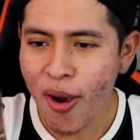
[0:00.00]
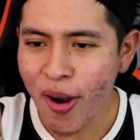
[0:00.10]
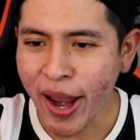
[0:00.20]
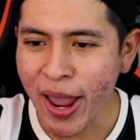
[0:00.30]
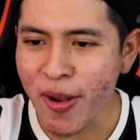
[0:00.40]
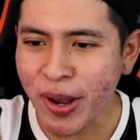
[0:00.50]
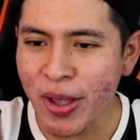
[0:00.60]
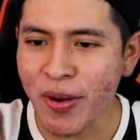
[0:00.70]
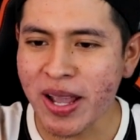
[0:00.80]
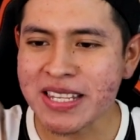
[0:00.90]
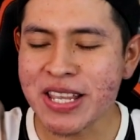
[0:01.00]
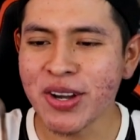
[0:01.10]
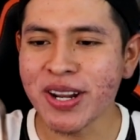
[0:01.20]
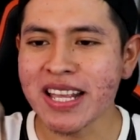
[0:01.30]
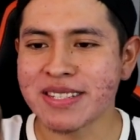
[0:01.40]
Ok, ok, ok,
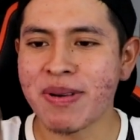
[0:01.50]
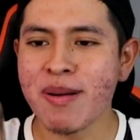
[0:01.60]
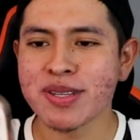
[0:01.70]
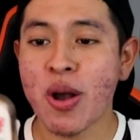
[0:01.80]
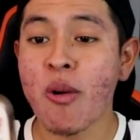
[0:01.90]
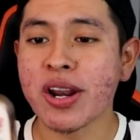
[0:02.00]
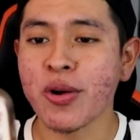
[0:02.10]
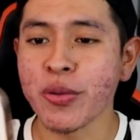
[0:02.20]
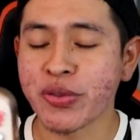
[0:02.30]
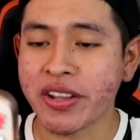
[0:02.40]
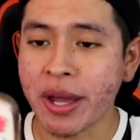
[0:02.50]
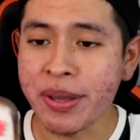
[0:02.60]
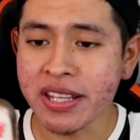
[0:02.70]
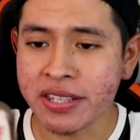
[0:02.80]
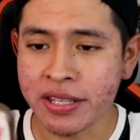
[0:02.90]
señores. Vamos a jugar contra
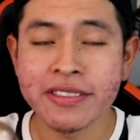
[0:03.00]
David.